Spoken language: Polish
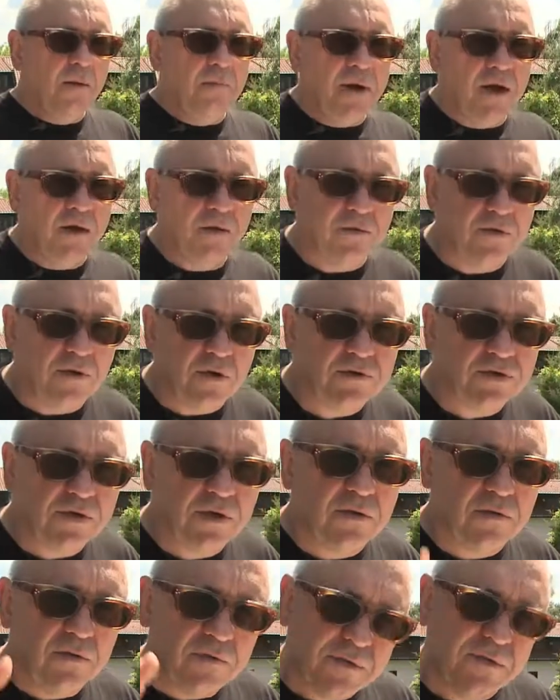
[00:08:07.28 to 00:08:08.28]
mają
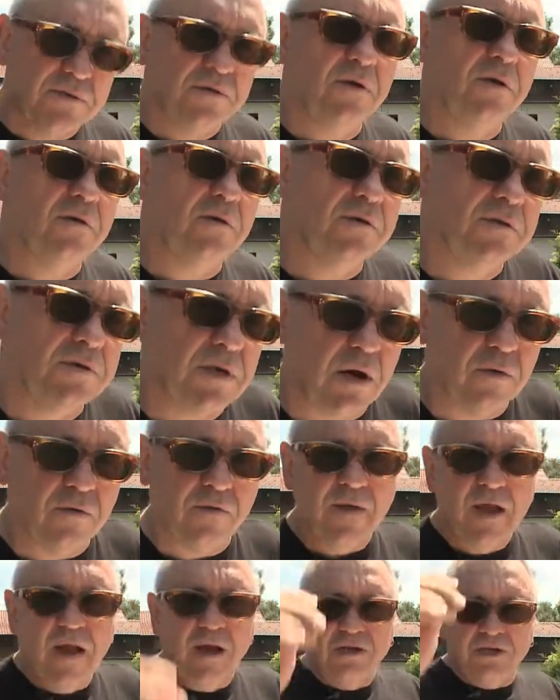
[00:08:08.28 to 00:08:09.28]
dotrzeć do wszystkich oddziałów.
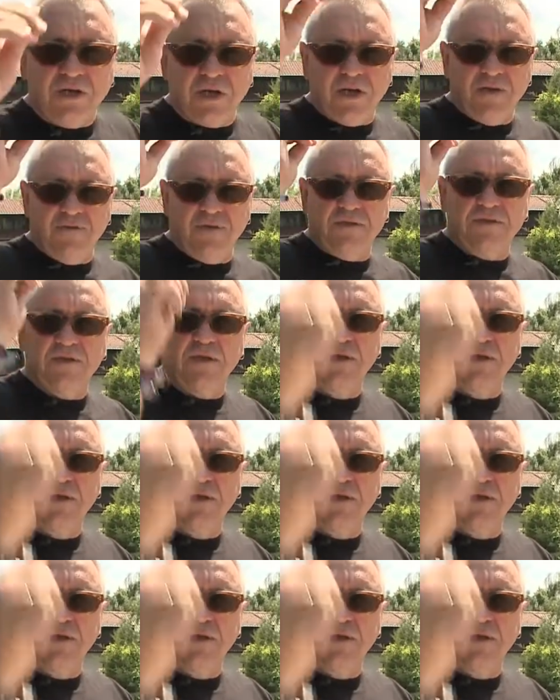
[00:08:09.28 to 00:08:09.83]
Czerwiec,